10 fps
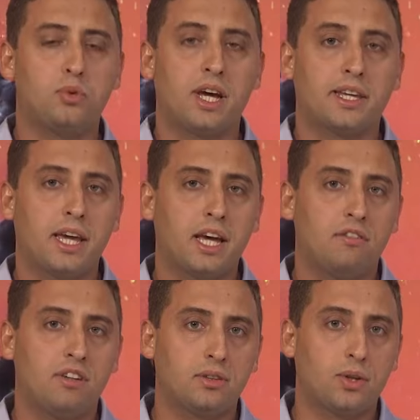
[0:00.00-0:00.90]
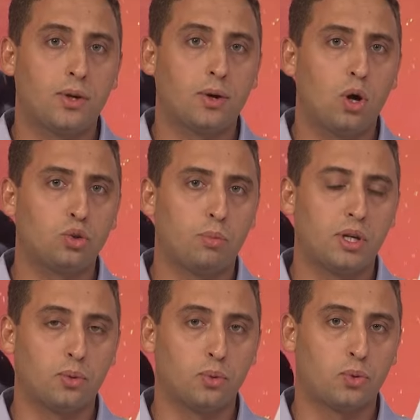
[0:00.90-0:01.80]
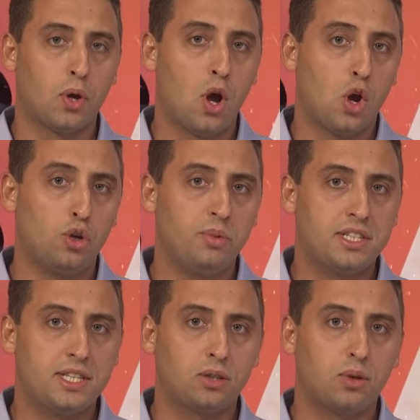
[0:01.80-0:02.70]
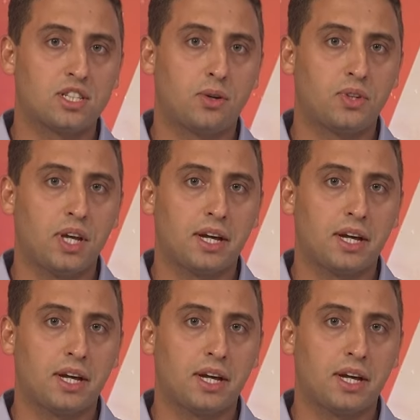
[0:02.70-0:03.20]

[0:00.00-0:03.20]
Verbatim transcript: de la guerre à 20h heure de Beyrouth. Le ministère de la Santé